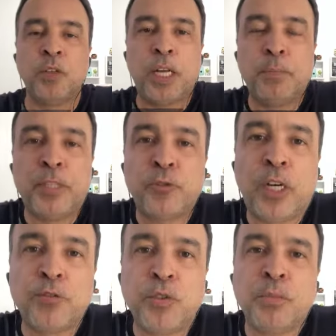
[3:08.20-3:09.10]
Olá
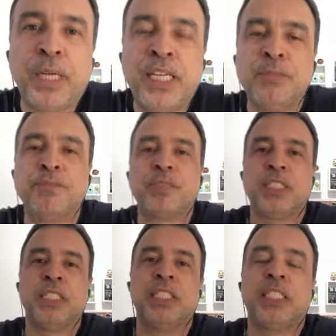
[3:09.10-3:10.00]
pessoal, tudo bem?
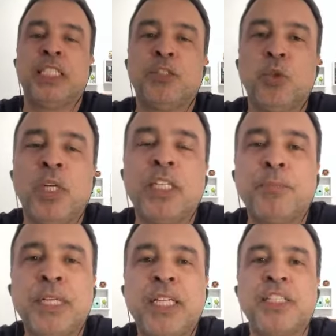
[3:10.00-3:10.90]
Eu estou aqui
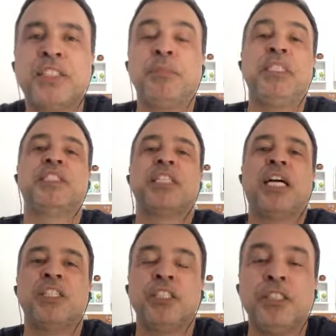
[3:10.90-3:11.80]
para dar essa
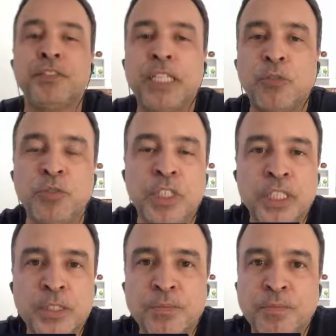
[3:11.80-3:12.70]
mensagem de final de
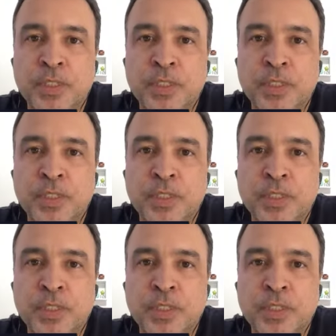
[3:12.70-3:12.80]
ano,